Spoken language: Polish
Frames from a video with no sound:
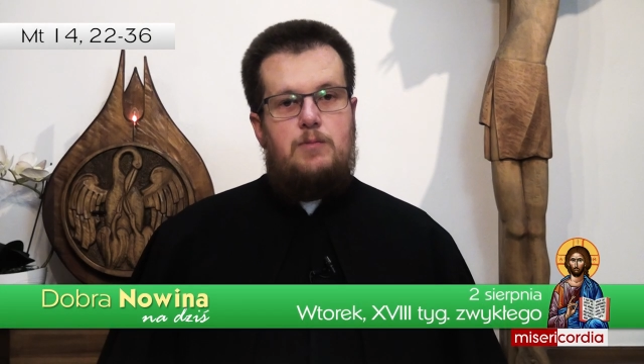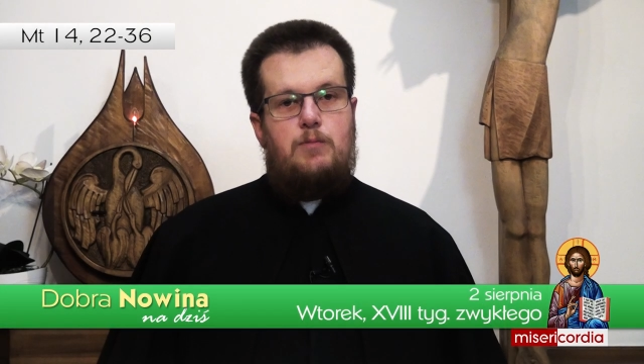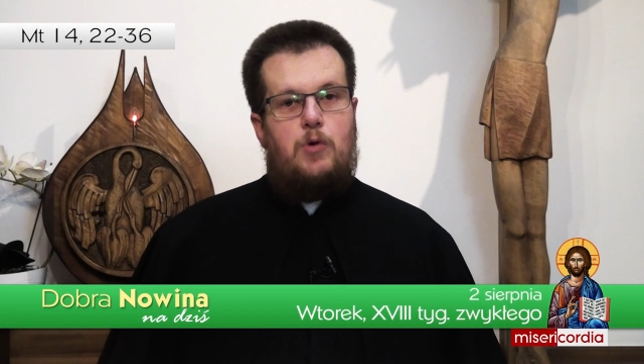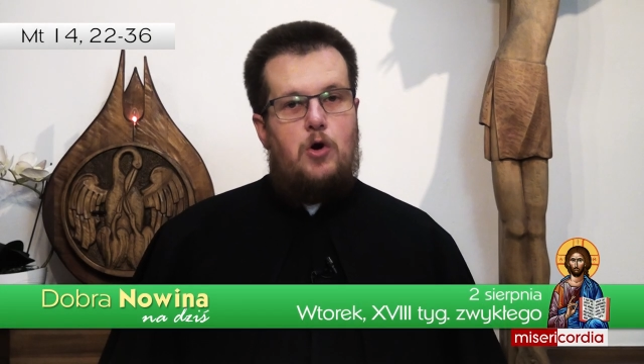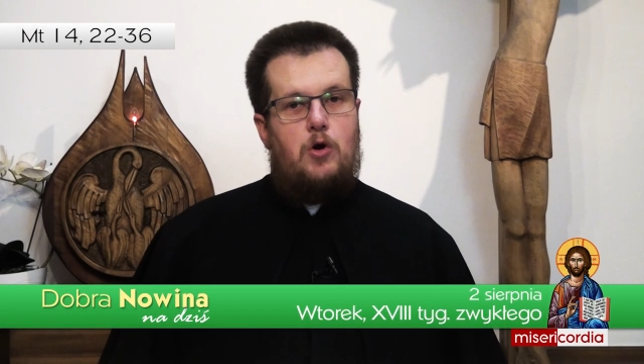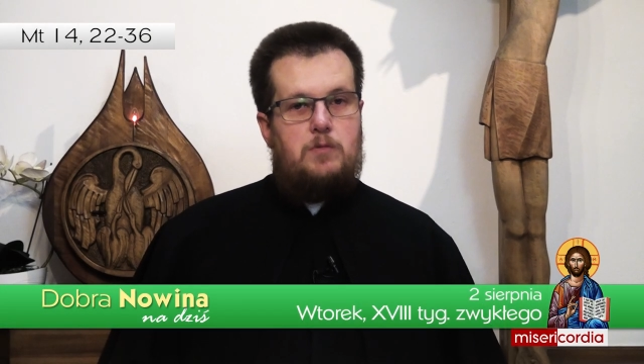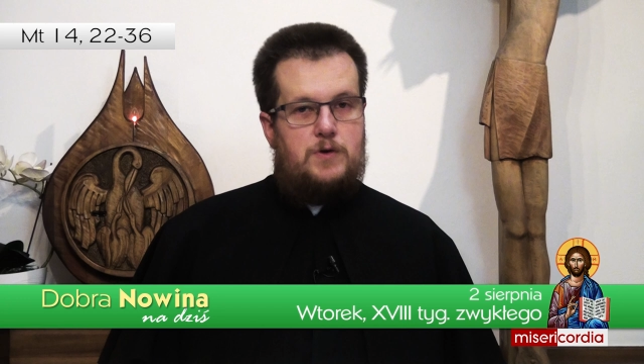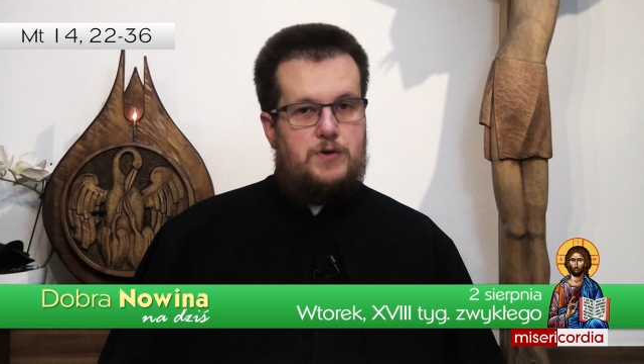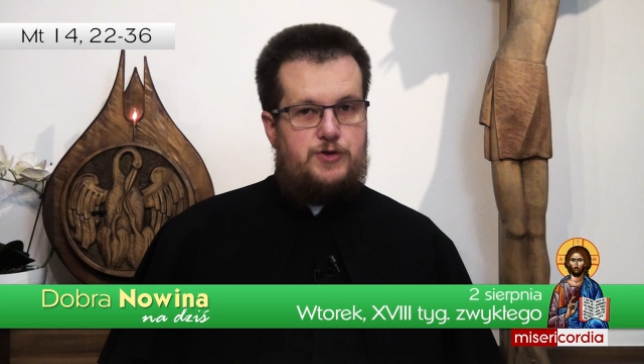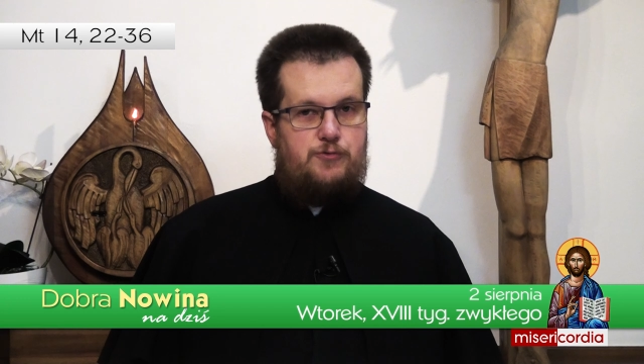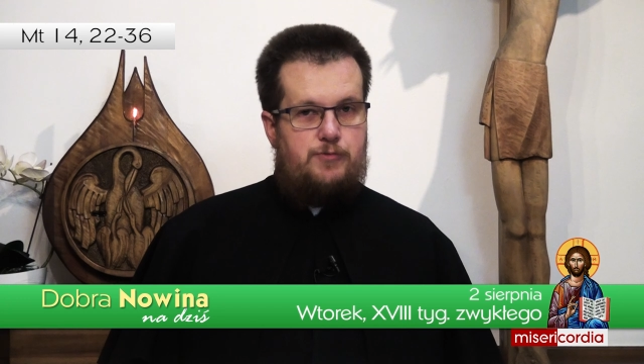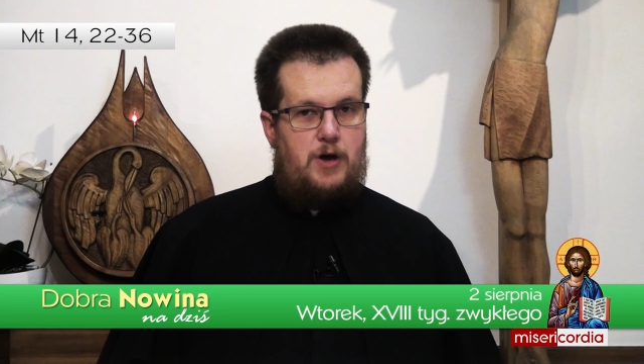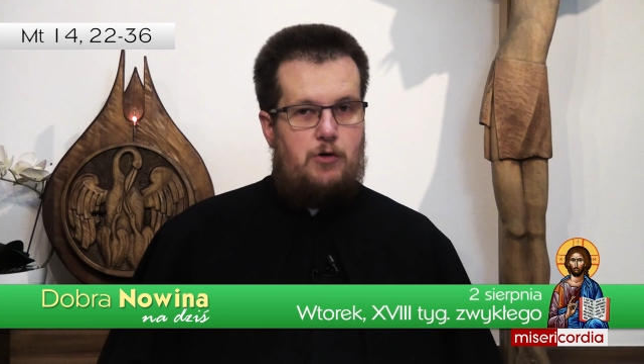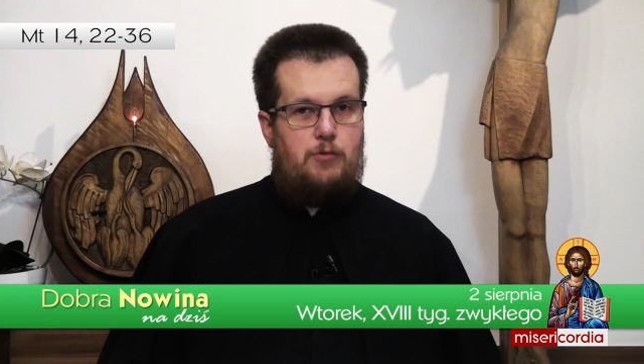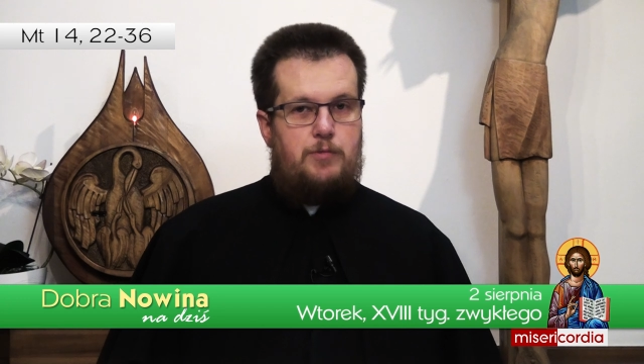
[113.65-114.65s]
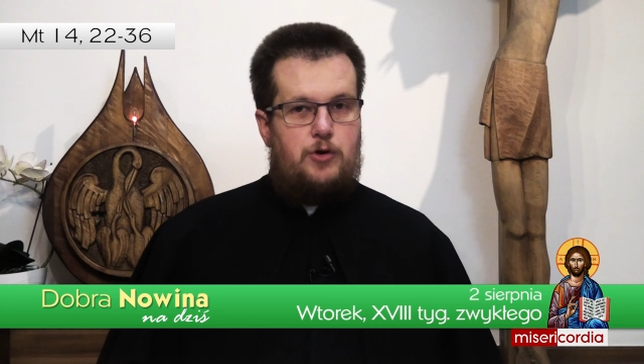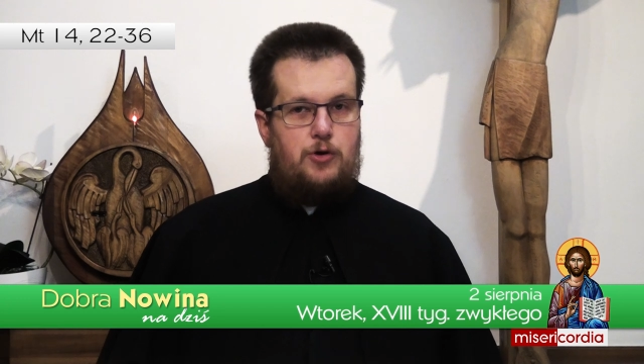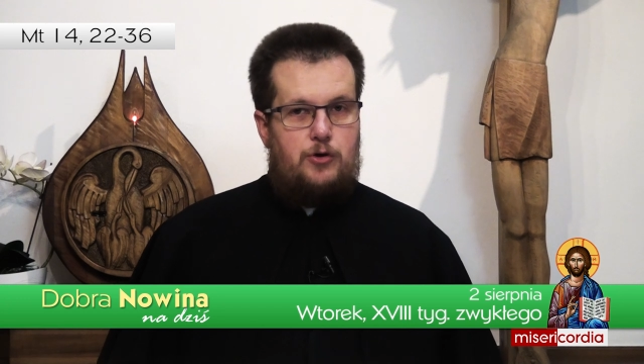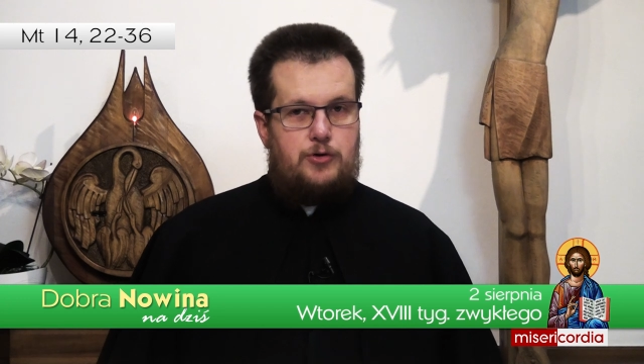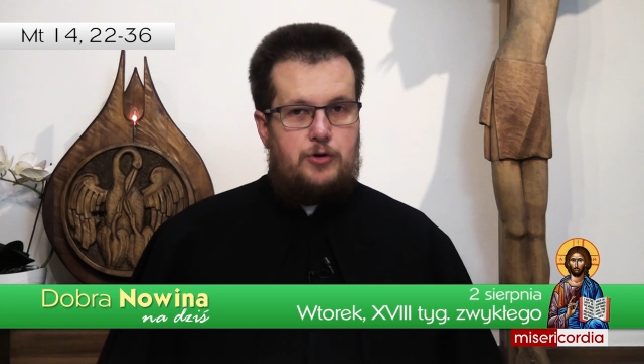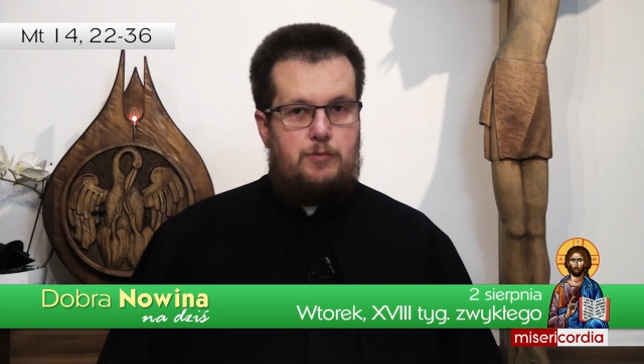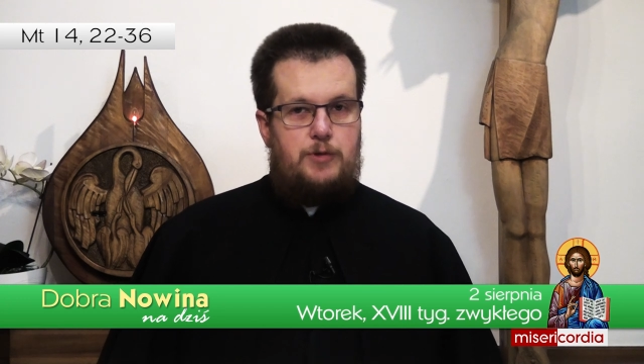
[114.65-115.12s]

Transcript: pomysł miał Piotr,